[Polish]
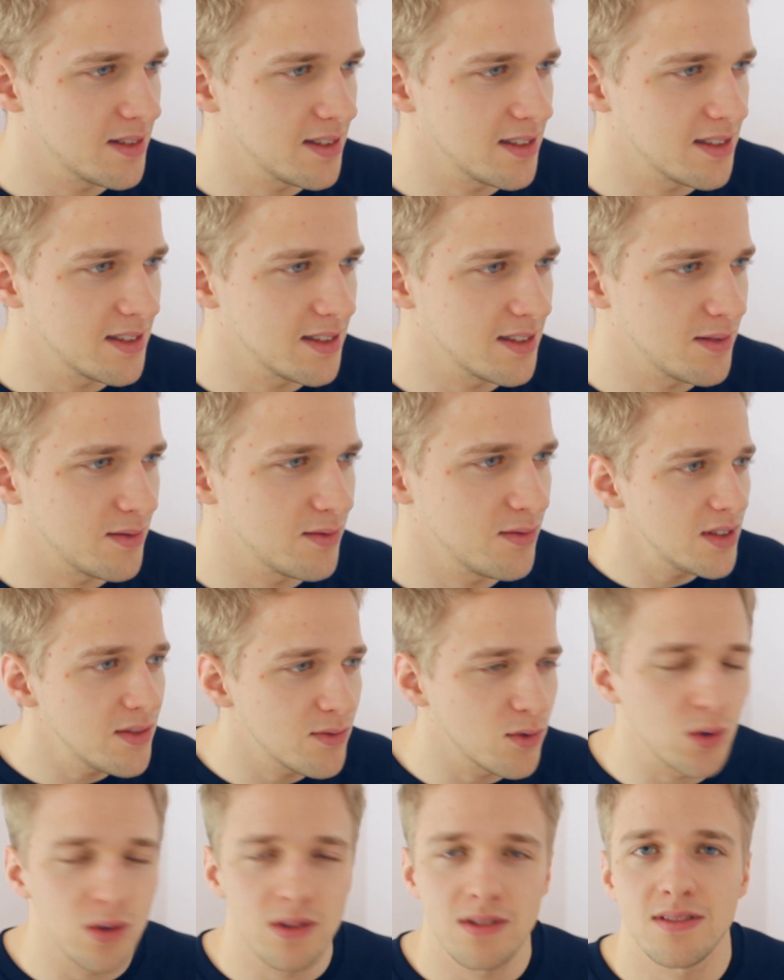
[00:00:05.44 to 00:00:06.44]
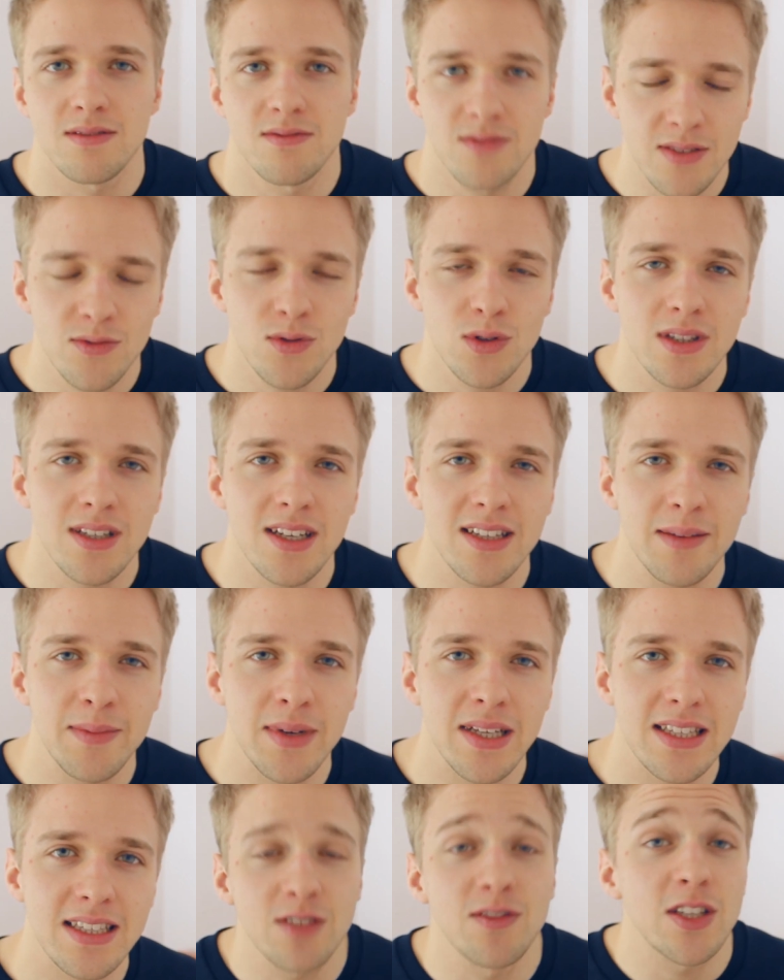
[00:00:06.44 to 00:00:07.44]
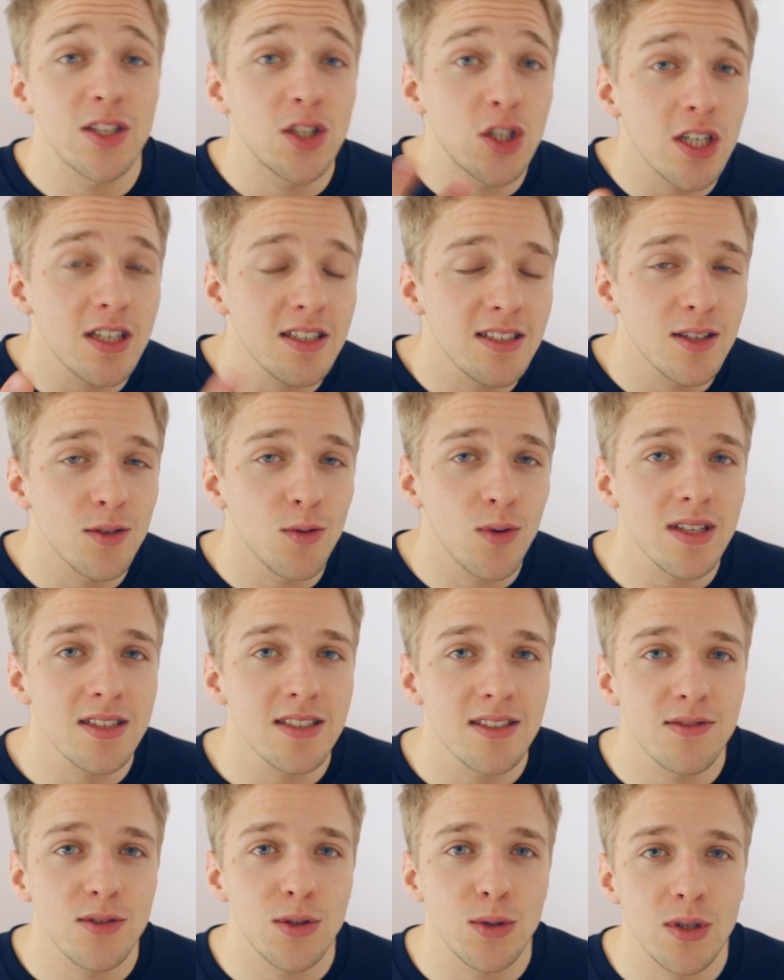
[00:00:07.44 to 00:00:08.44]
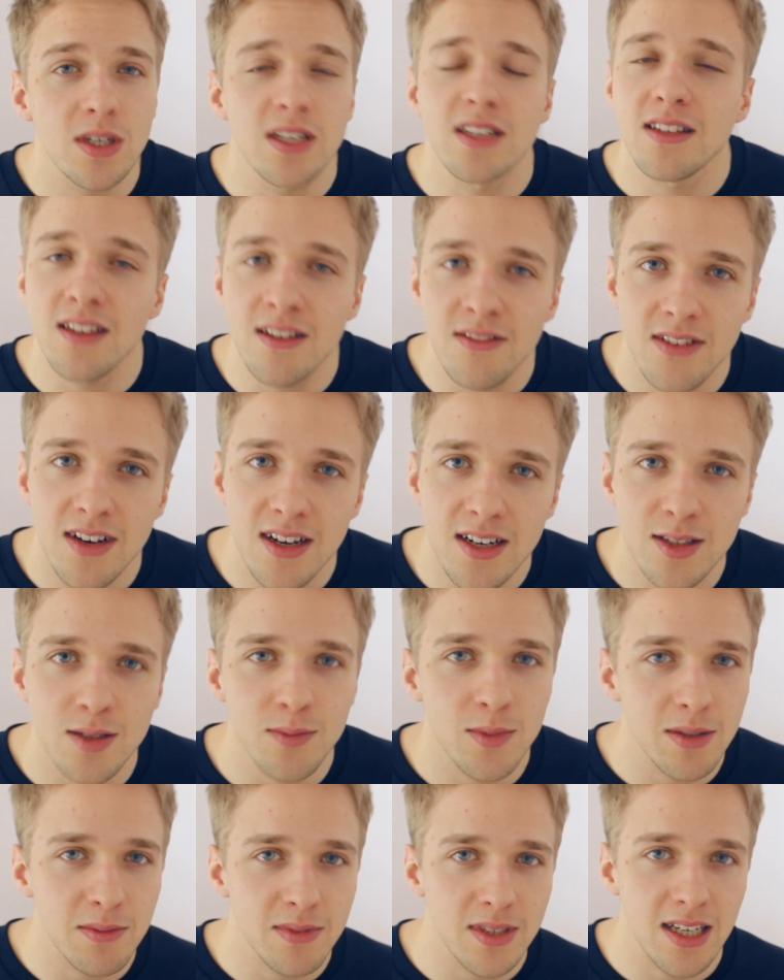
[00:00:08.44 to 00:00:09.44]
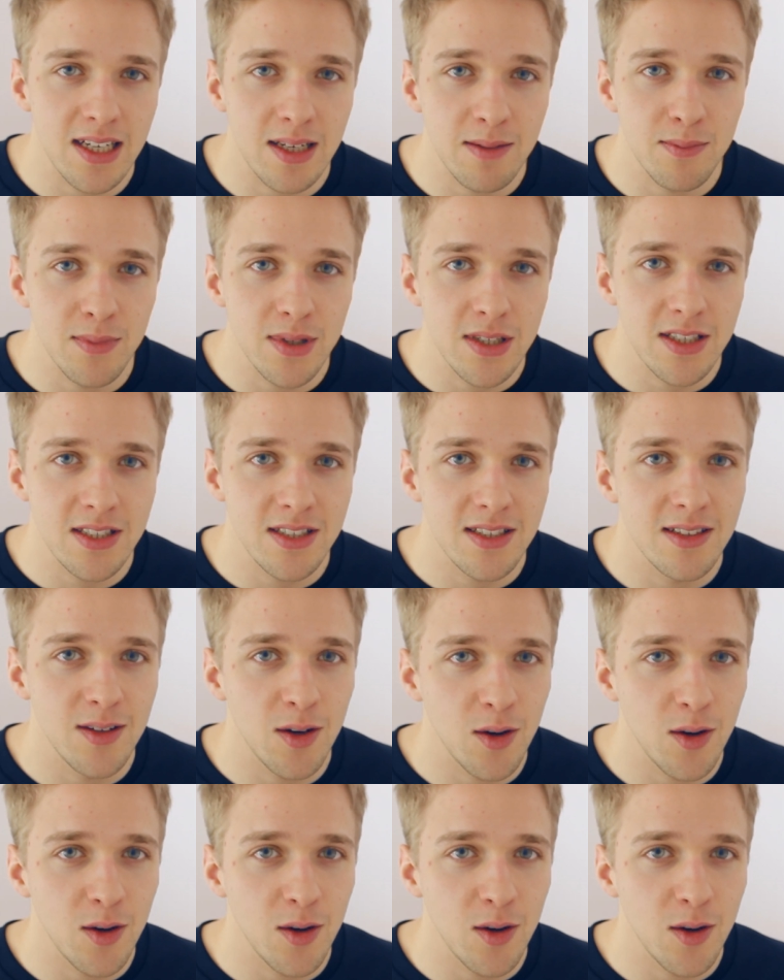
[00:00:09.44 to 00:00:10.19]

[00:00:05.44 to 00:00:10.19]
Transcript: Yy, wywód. Wywód na temat właściwie trzech sytuacji, w których nie warto moim zdaniem być